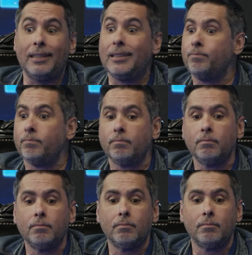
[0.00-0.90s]
Alain.
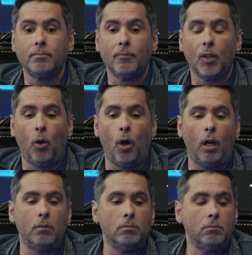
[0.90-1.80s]

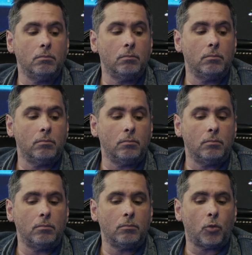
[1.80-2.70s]
Ó,
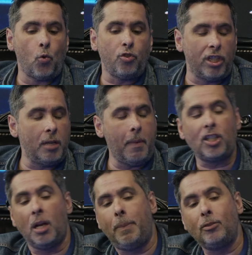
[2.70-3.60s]
consegui
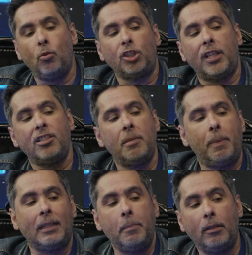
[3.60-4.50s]
baixar para dois, três
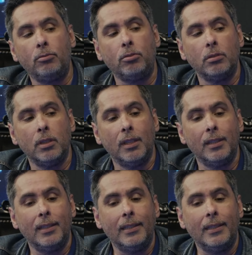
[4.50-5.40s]
departamentos.
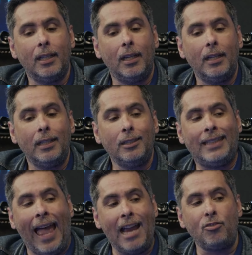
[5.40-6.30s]

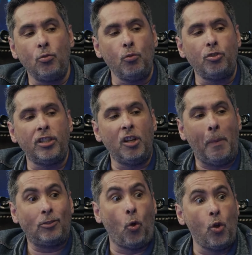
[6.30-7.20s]
Dez não consegui não,
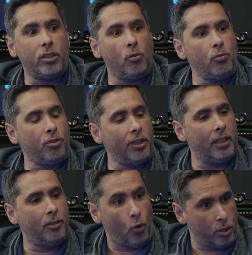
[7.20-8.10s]
mas doze eu
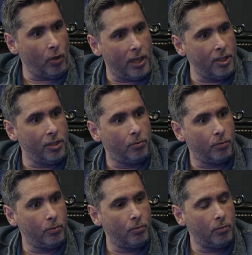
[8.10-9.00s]
consegui. Doze eu acredito.
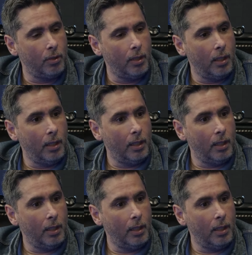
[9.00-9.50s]
Doze